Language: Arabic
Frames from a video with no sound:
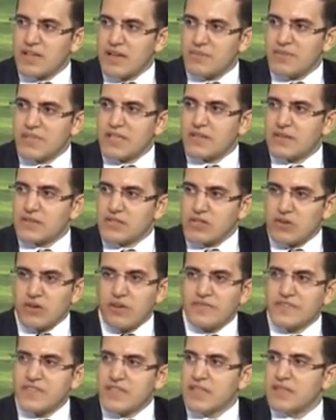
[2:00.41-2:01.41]
يعني
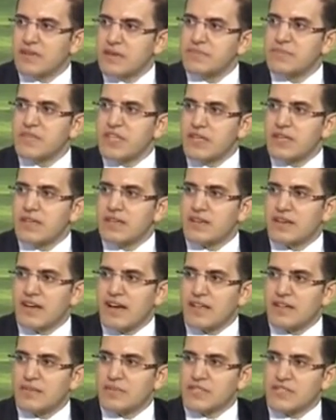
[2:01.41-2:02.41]
ثقافتي لابني ايه
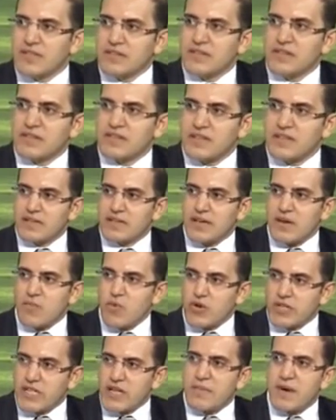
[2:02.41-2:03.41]
انا بصدر
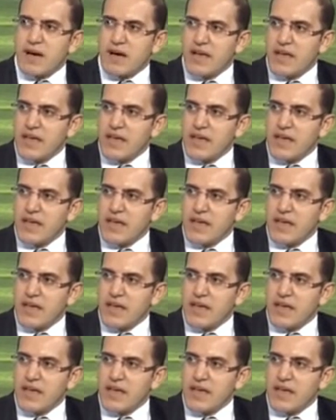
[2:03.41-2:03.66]
كمجتمع